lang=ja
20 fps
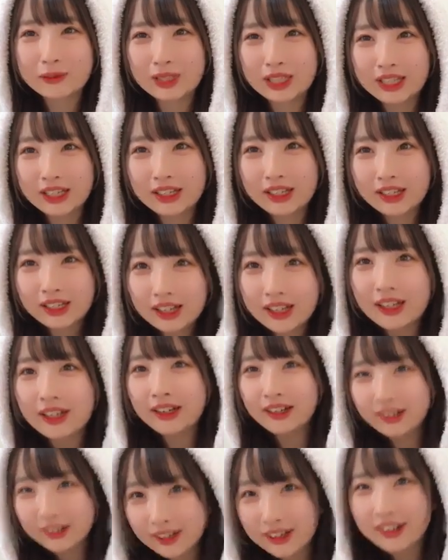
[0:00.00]
ズムに
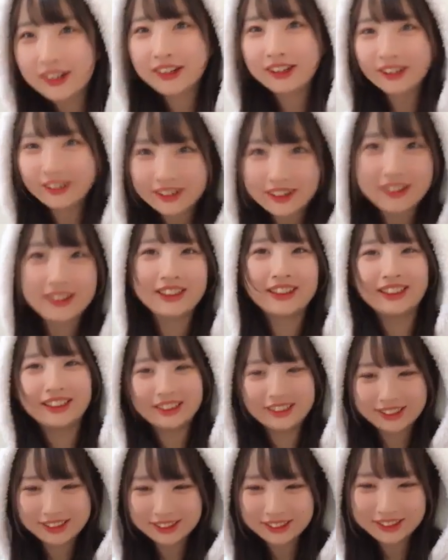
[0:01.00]
はっはっっ
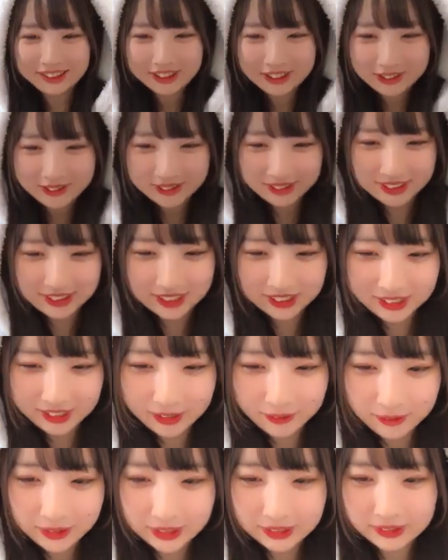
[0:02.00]
てやつめっちゃ
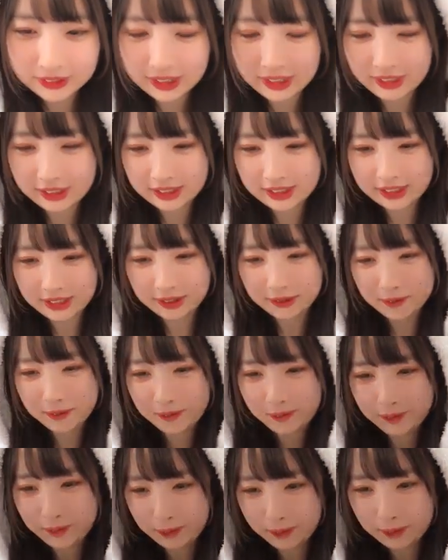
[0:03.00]
可愛くないですか
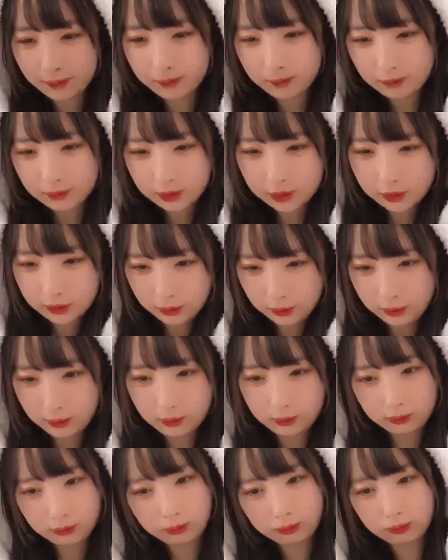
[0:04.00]
そ
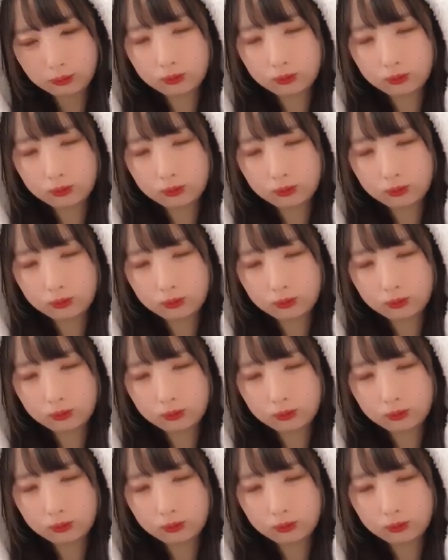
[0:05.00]
う